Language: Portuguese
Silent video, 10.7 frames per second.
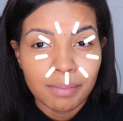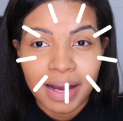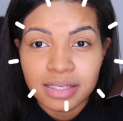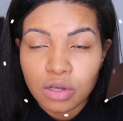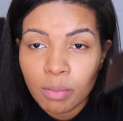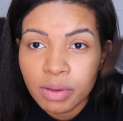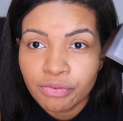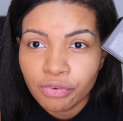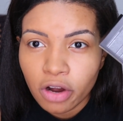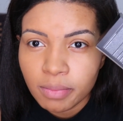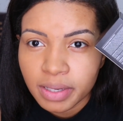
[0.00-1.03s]
Mas como
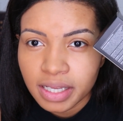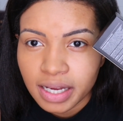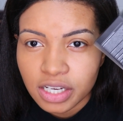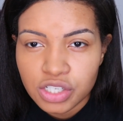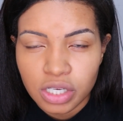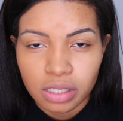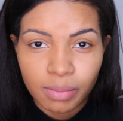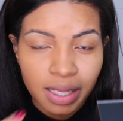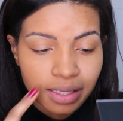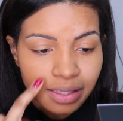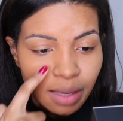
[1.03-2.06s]
informa aqui na caixinha
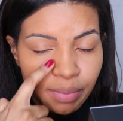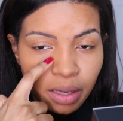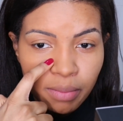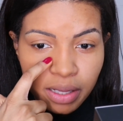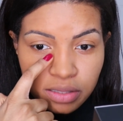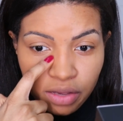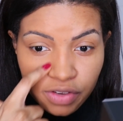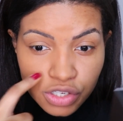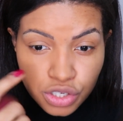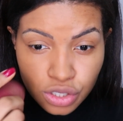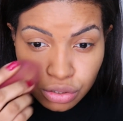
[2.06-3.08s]
também, ela tem pigmentos
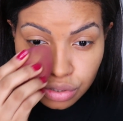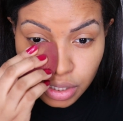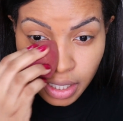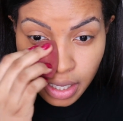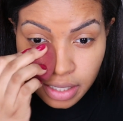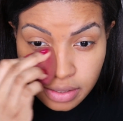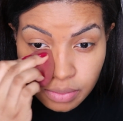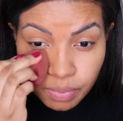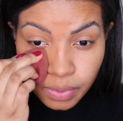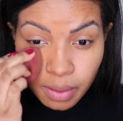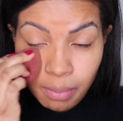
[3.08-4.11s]
revestidos que eles
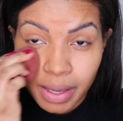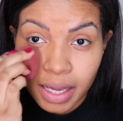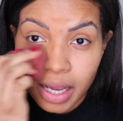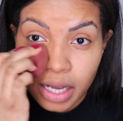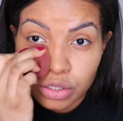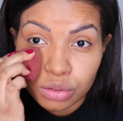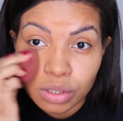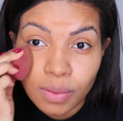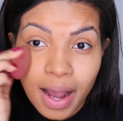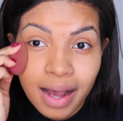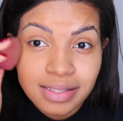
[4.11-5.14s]
também
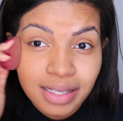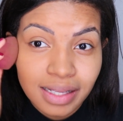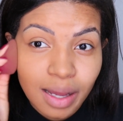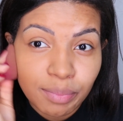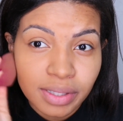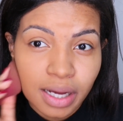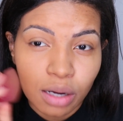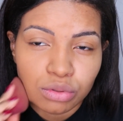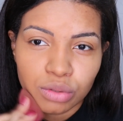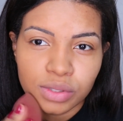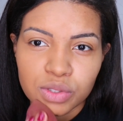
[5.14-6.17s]
ajudam a se adaptar ao
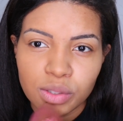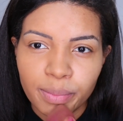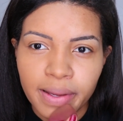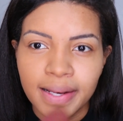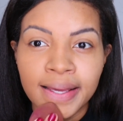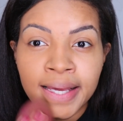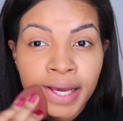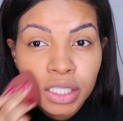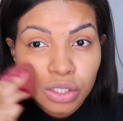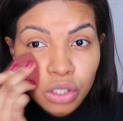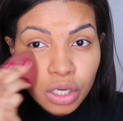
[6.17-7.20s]
tom da sua pele.
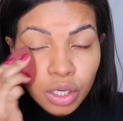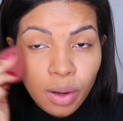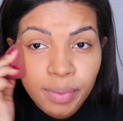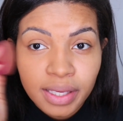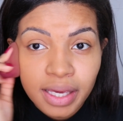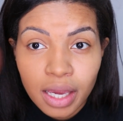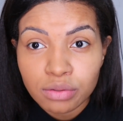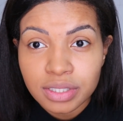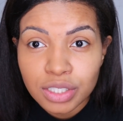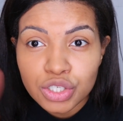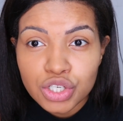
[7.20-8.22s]
Então na hora que eu apliquei, eu
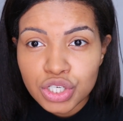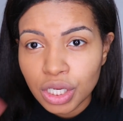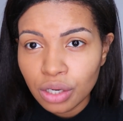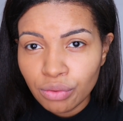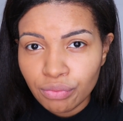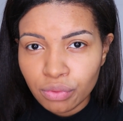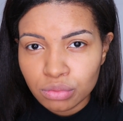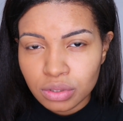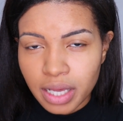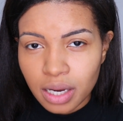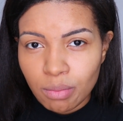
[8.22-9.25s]
senti o
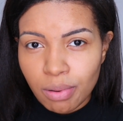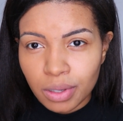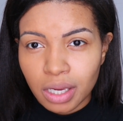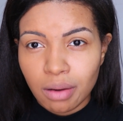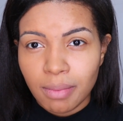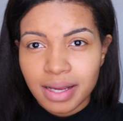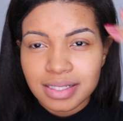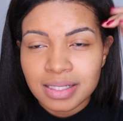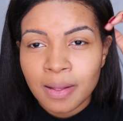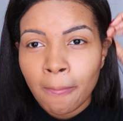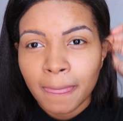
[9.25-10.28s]
fundo dela um pouquinho
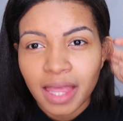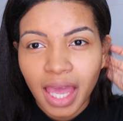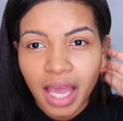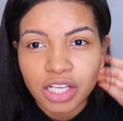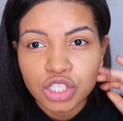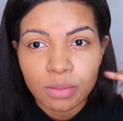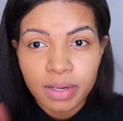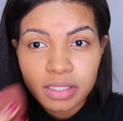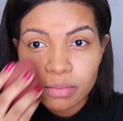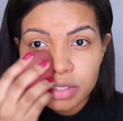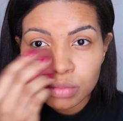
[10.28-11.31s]
mais quente,
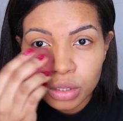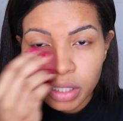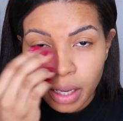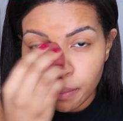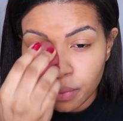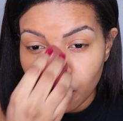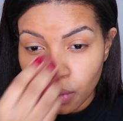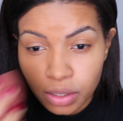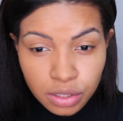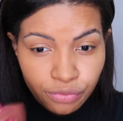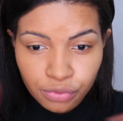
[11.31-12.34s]
mas ao mesmo tempo,
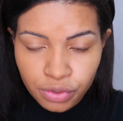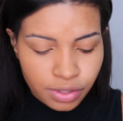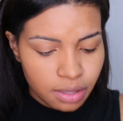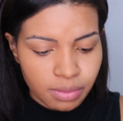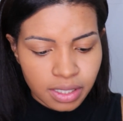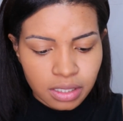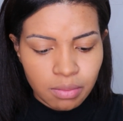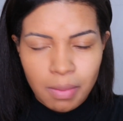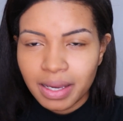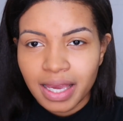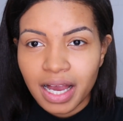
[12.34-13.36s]
quando eu fui terminando a
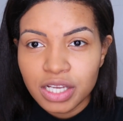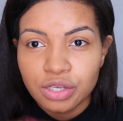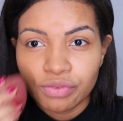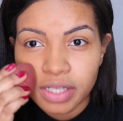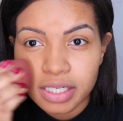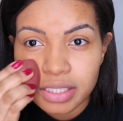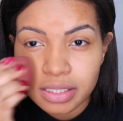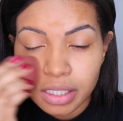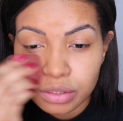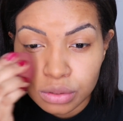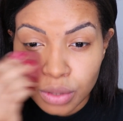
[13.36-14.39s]
minha maquiagem,
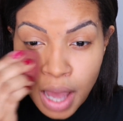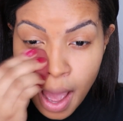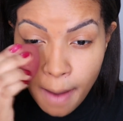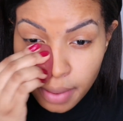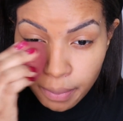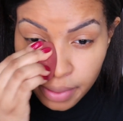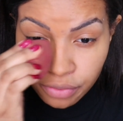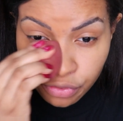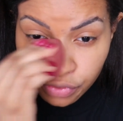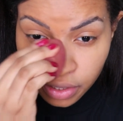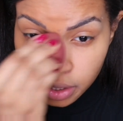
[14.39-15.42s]
finalizando, minha pele
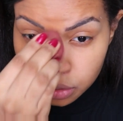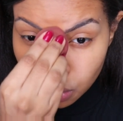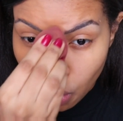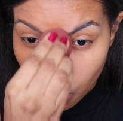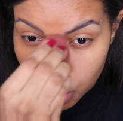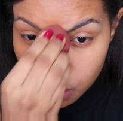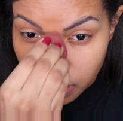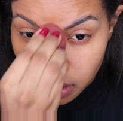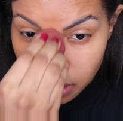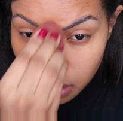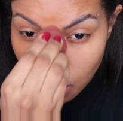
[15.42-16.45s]
foi ficando
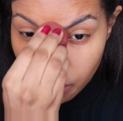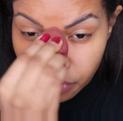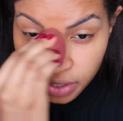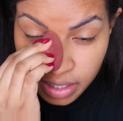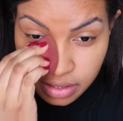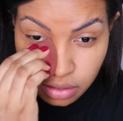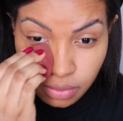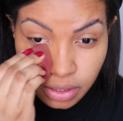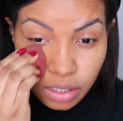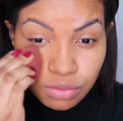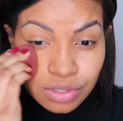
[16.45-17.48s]
ótima. Como eu falei, esse tom
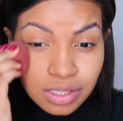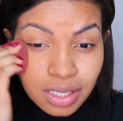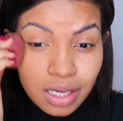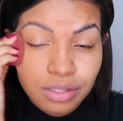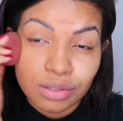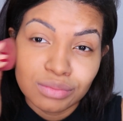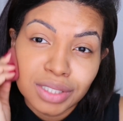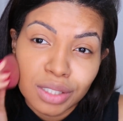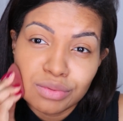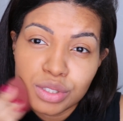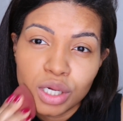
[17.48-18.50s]
aqui é o 6, eu não
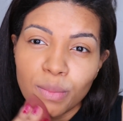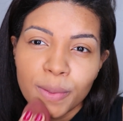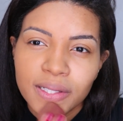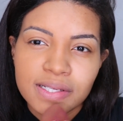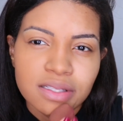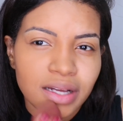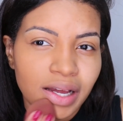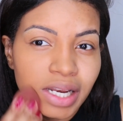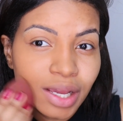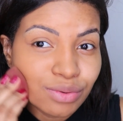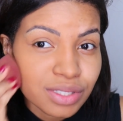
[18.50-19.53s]
tenho o 5 para testar,
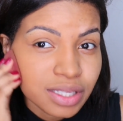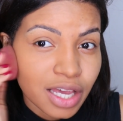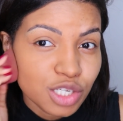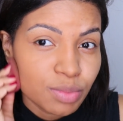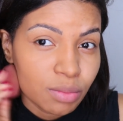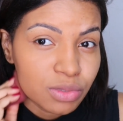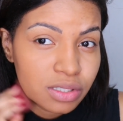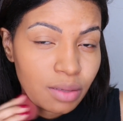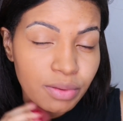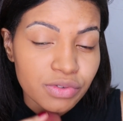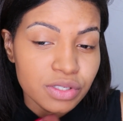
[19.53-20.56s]
nem o 7 para
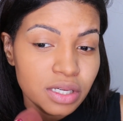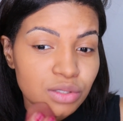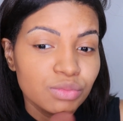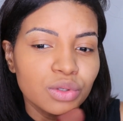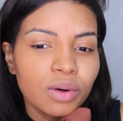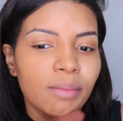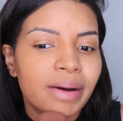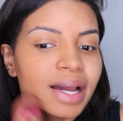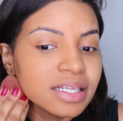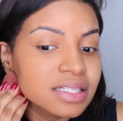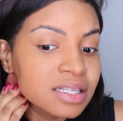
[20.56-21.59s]
mostrar para vocês um tom a
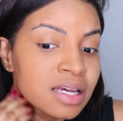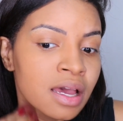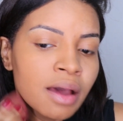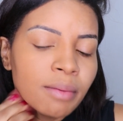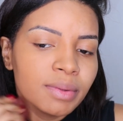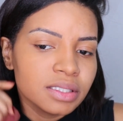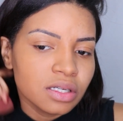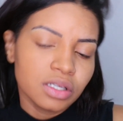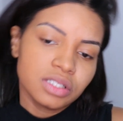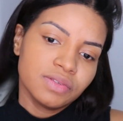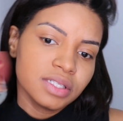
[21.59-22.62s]
mais, mas
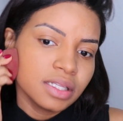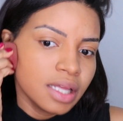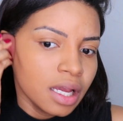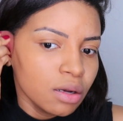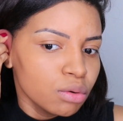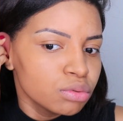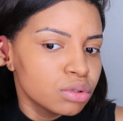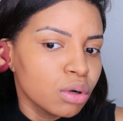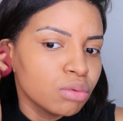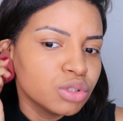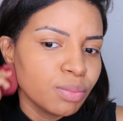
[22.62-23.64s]
ó, se você tem um
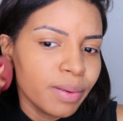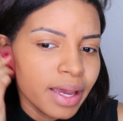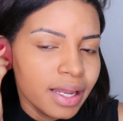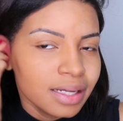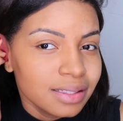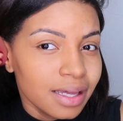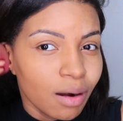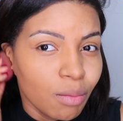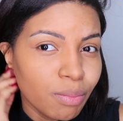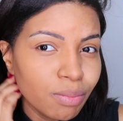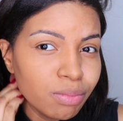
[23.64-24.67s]
tom de pele até
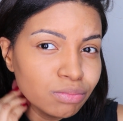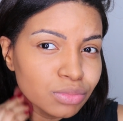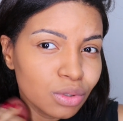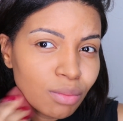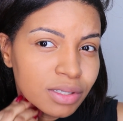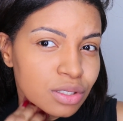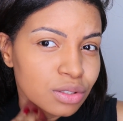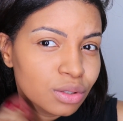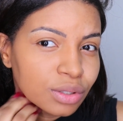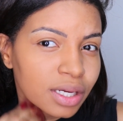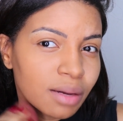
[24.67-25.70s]
um, um tom mais
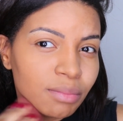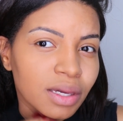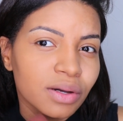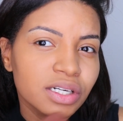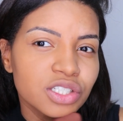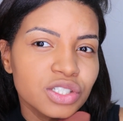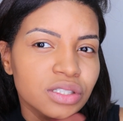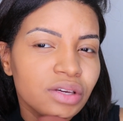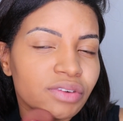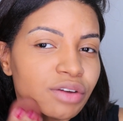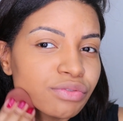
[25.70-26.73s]
escuro que a minha, eu acredito
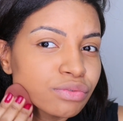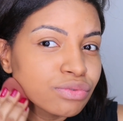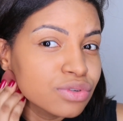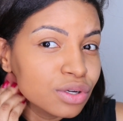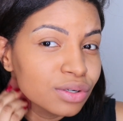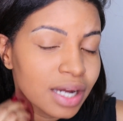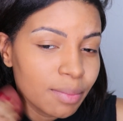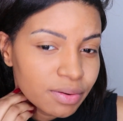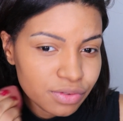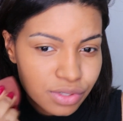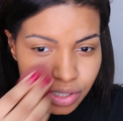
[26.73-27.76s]
que vai funcionar
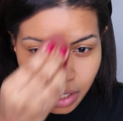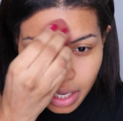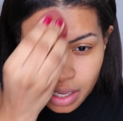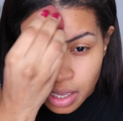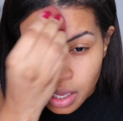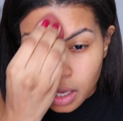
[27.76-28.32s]
para você